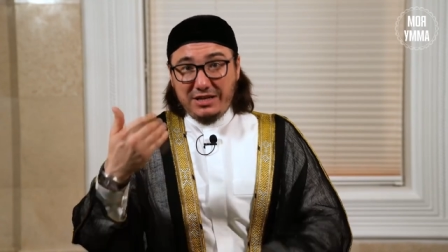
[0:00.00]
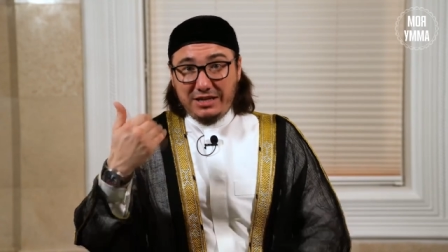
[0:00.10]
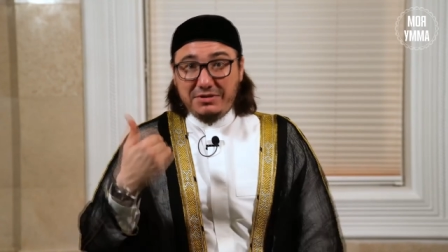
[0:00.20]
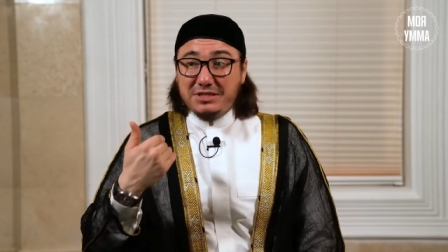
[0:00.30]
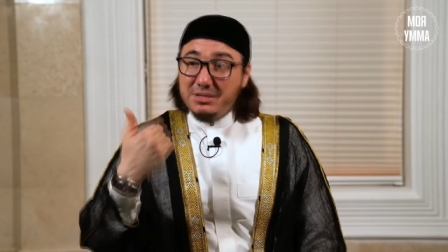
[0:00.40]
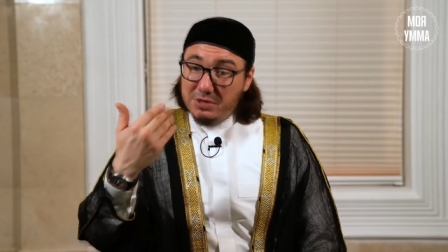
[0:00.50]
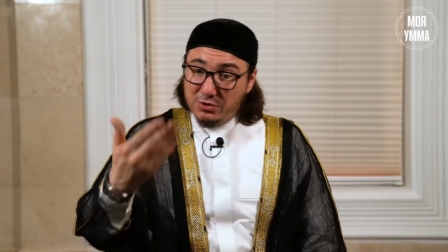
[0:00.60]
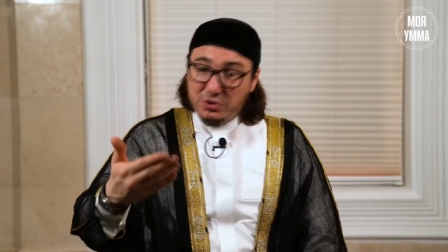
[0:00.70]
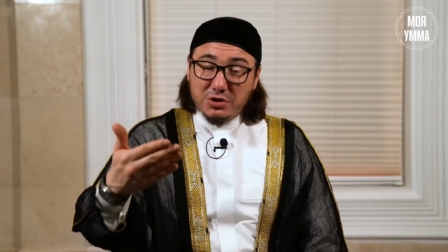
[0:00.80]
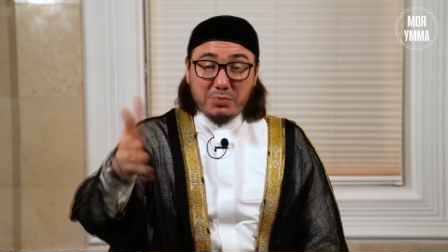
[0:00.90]
глава семьи
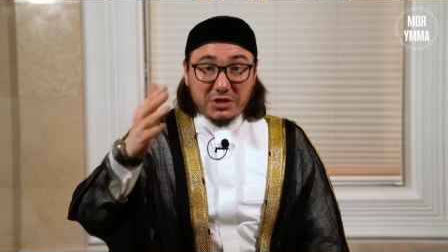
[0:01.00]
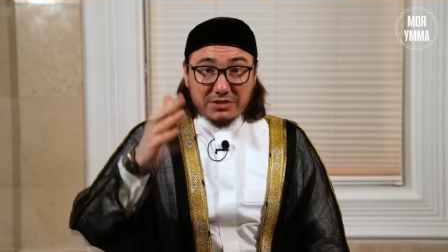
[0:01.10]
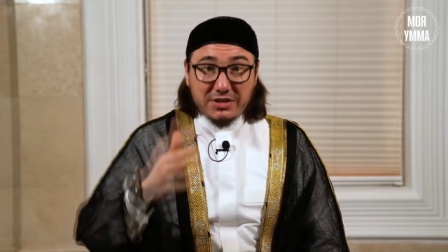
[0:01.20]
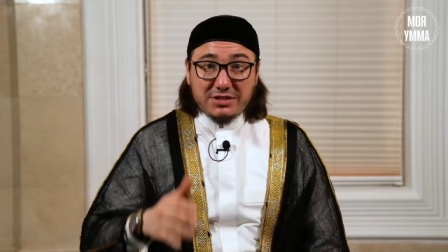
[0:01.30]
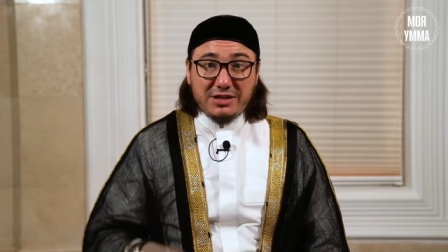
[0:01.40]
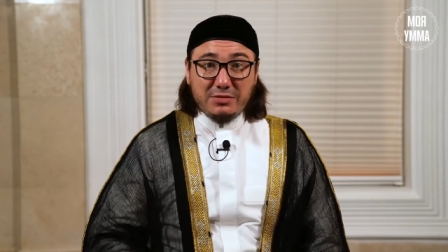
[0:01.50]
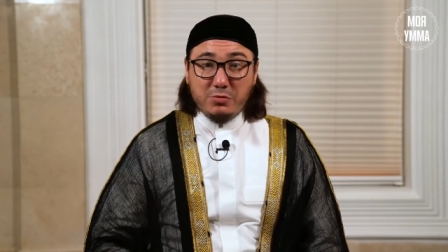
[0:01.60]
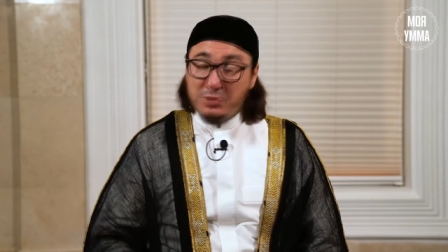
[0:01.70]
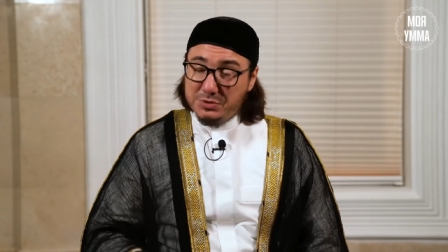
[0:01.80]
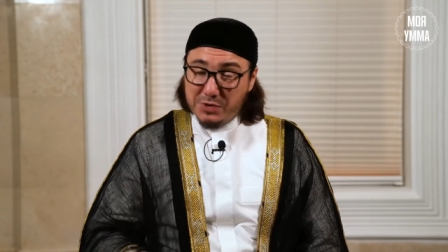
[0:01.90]
должен призывать к
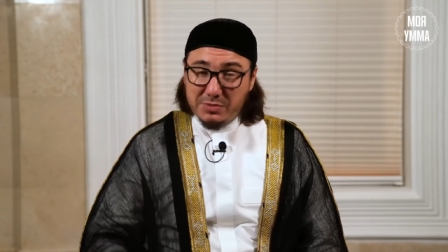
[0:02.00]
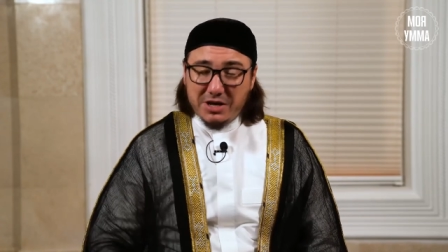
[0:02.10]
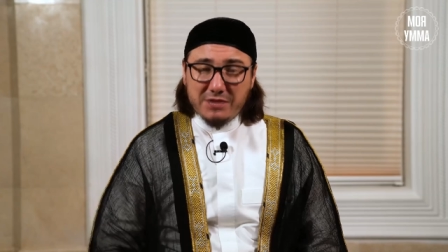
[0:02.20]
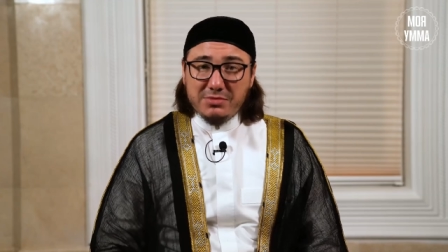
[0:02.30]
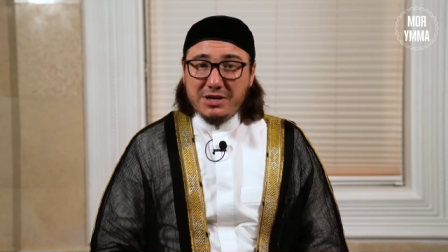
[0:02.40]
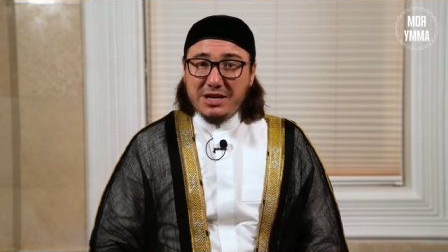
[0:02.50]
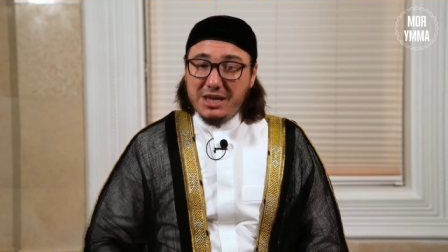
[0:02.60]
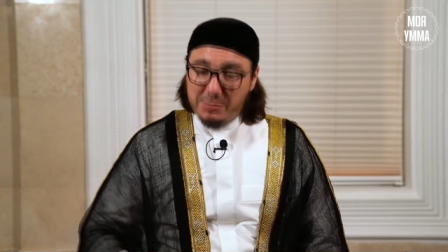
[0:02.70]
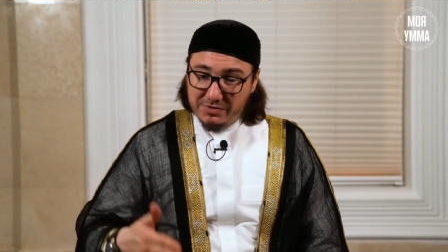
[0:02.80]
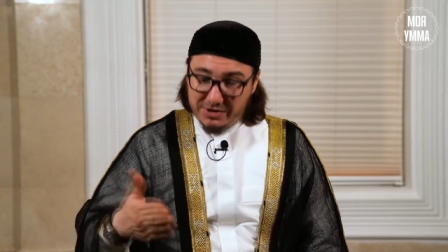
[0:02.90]
этому, быть примером
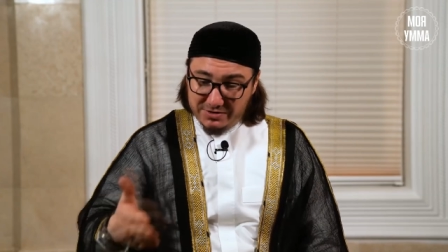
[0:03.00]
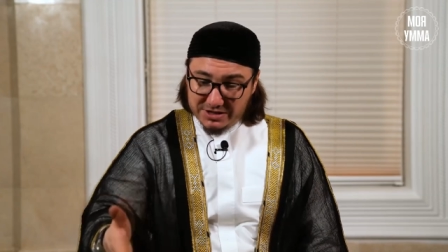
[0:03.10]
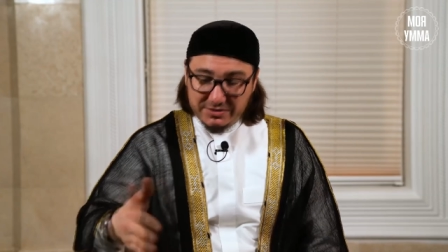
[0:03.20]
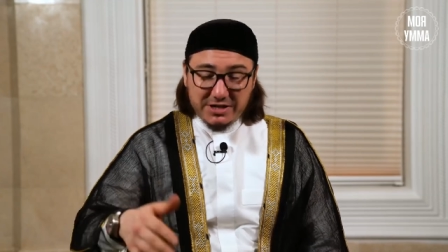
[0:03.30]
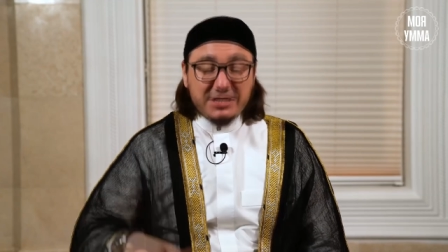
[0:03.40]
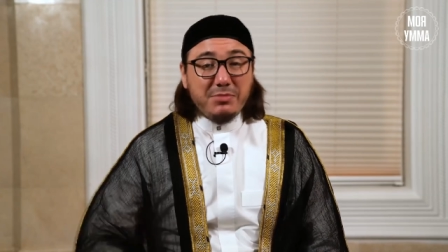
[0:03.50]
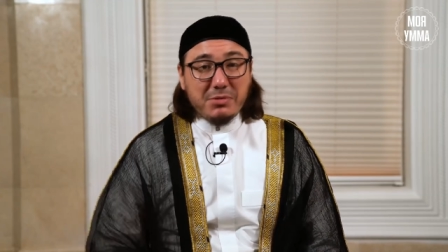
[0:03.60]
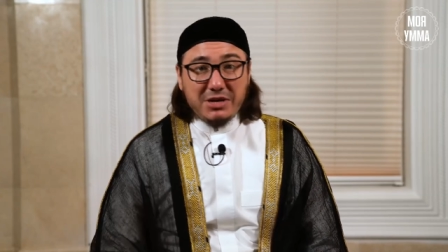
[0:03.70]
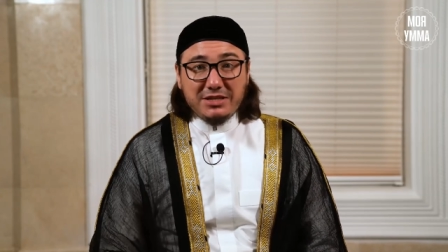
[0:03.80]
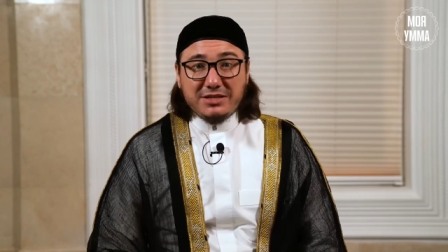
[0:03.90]
и повелевать своей
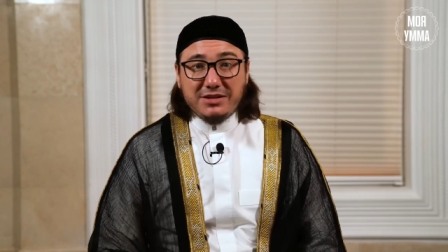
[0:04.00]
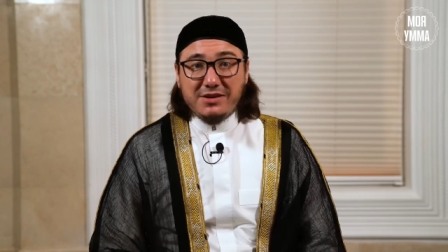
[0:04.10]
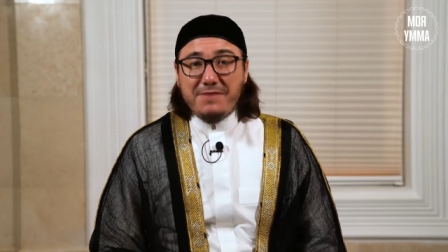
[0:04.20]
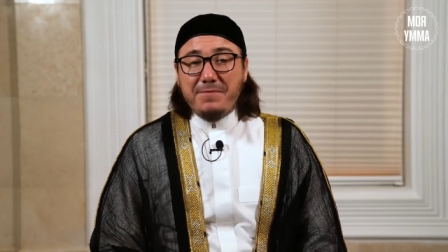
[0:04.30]
семье молиться.